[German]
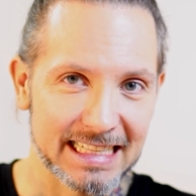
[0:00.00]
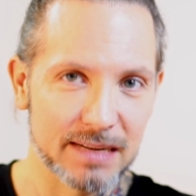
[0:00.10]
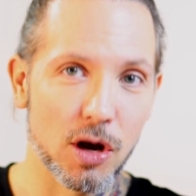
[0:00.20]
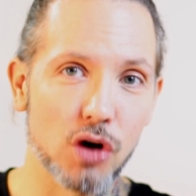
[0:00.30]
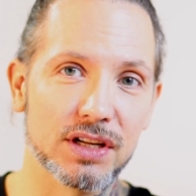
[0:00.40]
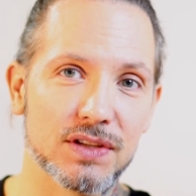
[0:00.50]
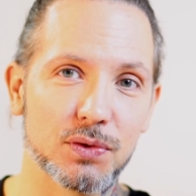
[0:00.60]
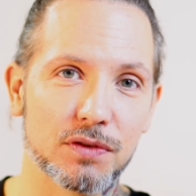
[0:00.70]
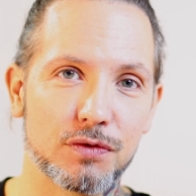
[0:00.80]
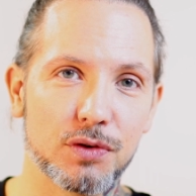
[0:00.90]
hat aber auch dazu
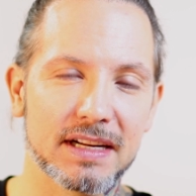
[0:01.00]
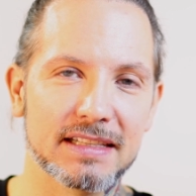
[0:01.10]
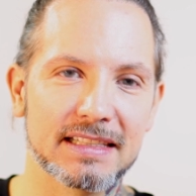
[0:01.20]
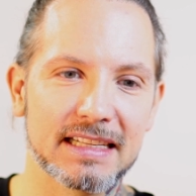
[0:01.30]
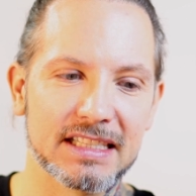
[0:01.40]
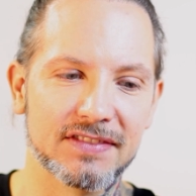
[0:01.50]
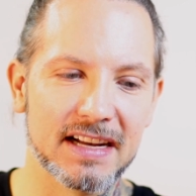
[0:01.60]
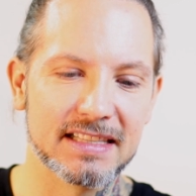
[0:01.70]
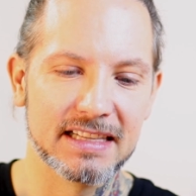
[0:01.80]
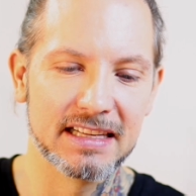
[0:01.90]
geführt, dass ich jetzt
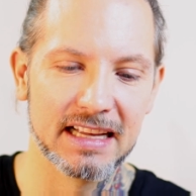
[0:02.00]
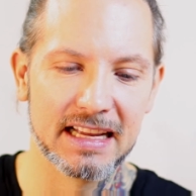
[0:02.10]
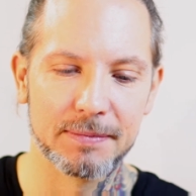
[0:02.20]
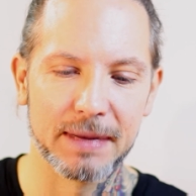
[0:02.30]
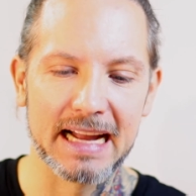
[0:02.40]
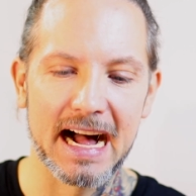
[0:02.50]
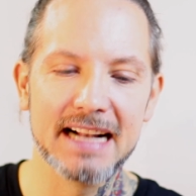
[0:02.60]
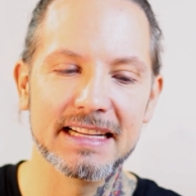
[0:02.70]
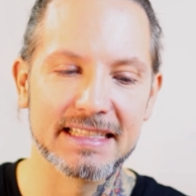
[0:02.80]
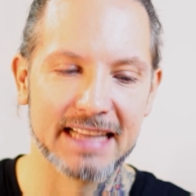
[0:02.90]
quasi mein
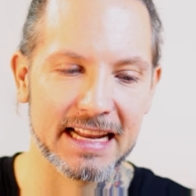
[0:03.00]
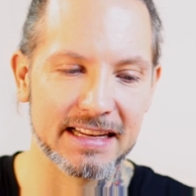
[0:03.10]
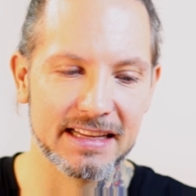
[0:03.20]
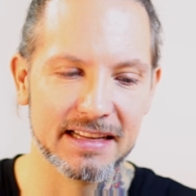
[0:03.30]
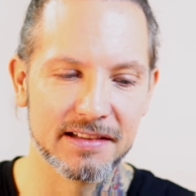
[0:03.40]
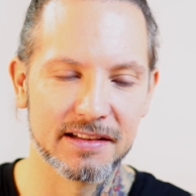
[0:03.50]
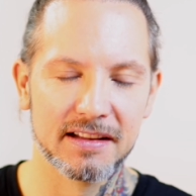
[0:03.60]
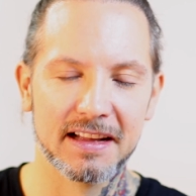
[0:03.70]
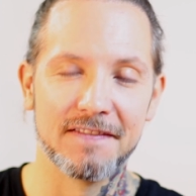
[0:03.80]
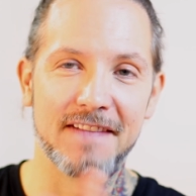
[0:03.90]
altes Handy
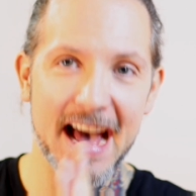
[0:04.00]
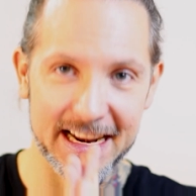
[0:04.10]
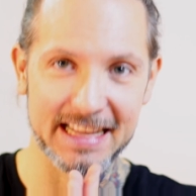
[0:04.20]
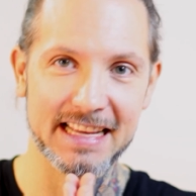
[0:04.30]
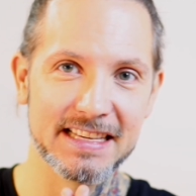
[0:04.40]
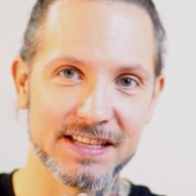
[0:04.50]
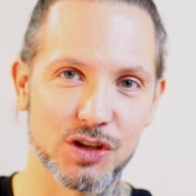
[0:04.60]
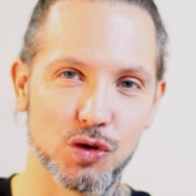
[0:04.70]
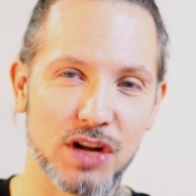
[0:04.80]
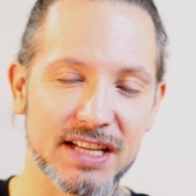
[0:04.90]
werde
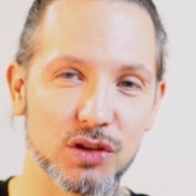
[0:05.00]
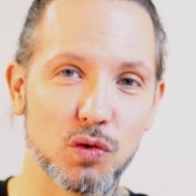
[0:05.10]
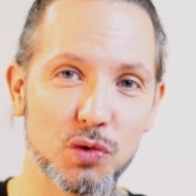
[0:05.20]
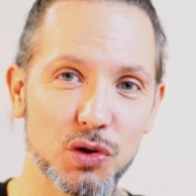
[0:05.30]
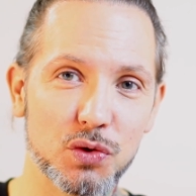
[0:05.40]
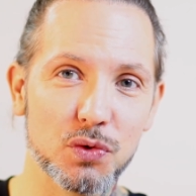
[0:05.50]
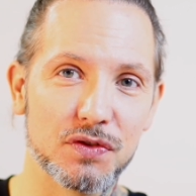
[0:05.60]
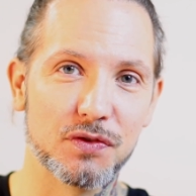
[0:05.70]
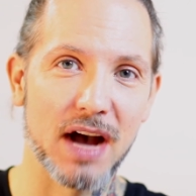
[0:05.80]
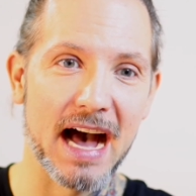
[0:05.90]
ich, und das sind gute News
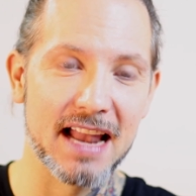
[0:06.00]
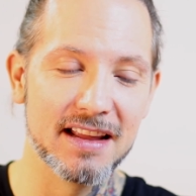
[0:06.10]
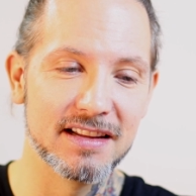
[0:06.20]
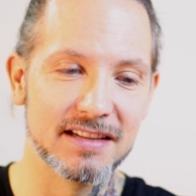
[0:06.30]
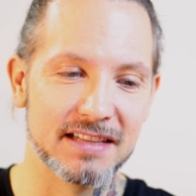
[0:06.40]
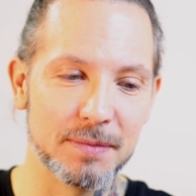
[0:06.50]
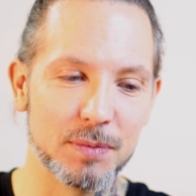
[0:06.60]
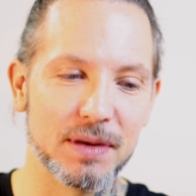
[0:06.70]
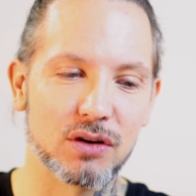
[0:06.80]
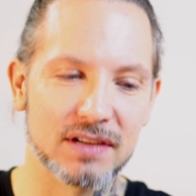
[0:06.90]
für alle, die mit
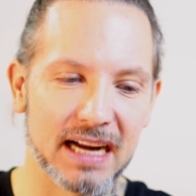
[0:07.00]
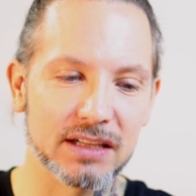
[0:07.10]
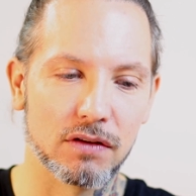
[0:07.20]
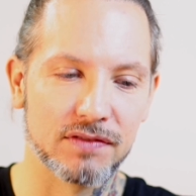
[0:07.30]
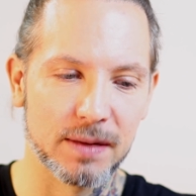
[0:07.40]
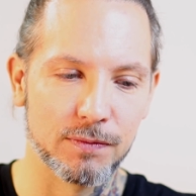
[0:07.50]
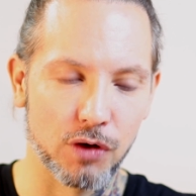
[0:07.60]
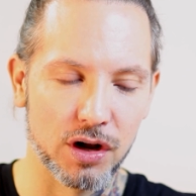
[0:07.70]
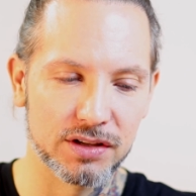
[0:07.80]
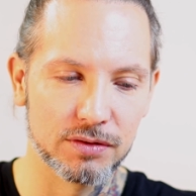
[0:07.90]
mir Kontakt aufnehmen
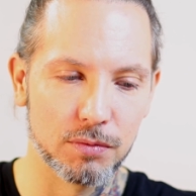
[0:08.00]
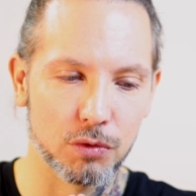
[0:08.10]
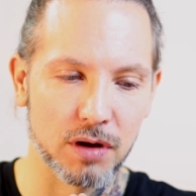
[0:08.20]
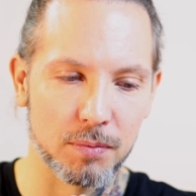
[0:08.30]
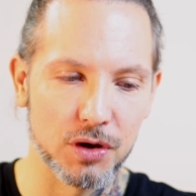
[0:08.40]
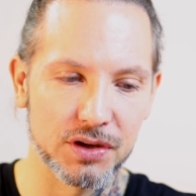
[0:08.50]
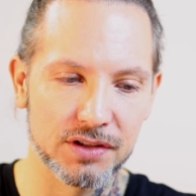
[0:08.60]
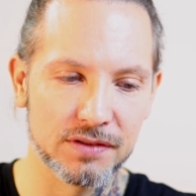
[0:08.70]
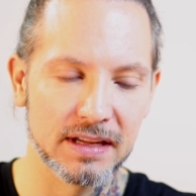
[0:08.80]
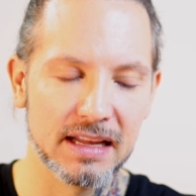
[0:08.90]
wollten oder
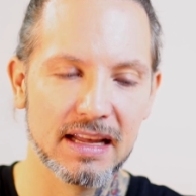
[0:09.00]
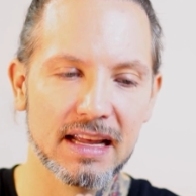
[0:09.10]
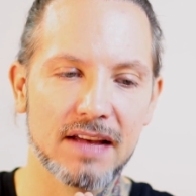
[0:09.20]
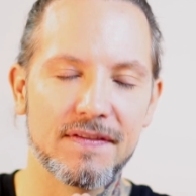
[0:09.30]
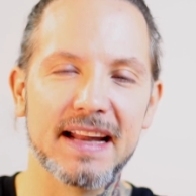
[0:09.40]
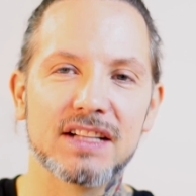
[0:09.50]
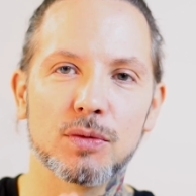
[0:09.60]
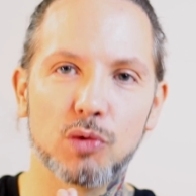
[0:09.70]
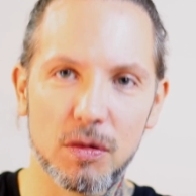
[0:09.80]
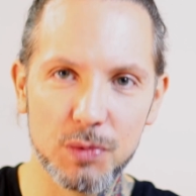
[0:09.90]
möchten, werde ich
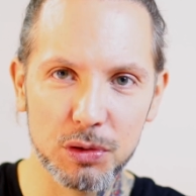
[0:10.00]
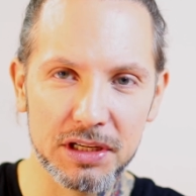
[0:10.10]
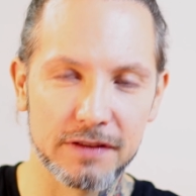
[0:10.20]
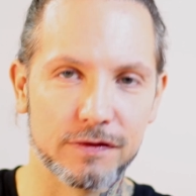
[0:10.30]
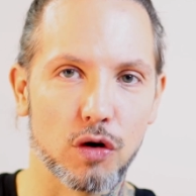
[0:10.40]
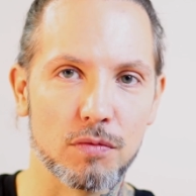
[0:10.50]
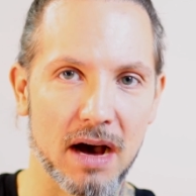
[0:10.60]
zum Community Phone